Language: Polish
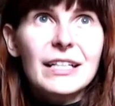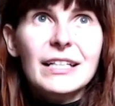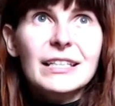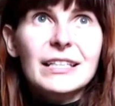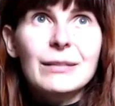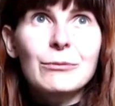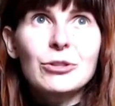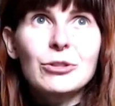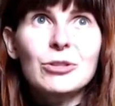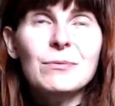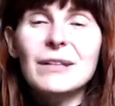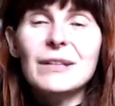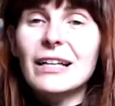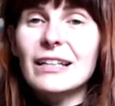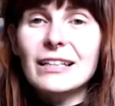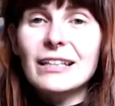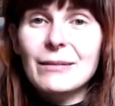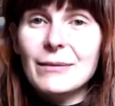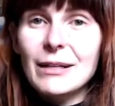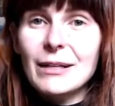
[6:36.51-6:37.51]
nie musimy
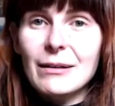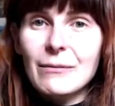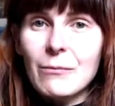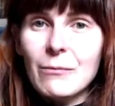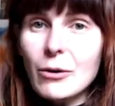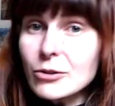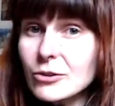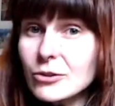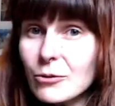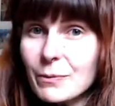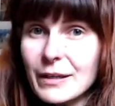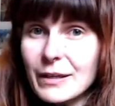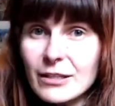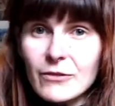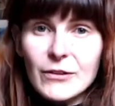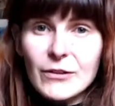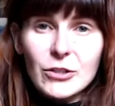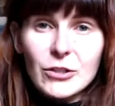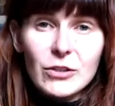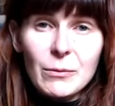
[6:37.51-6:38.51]
nad nimi mocno
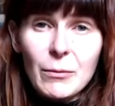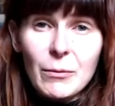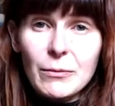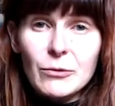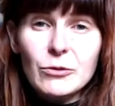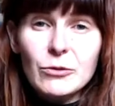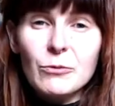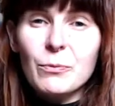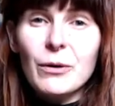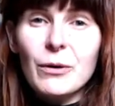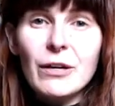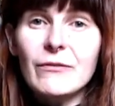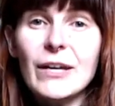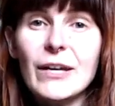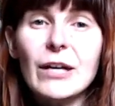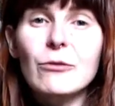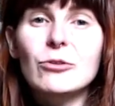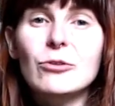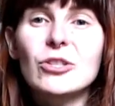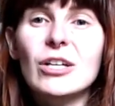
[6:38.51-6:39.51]
pracować, one po prostu
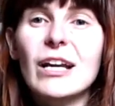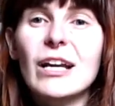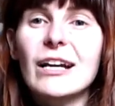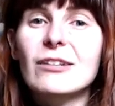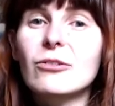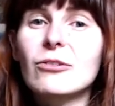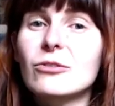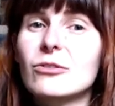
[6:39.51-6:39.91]
pojawiają się jak to,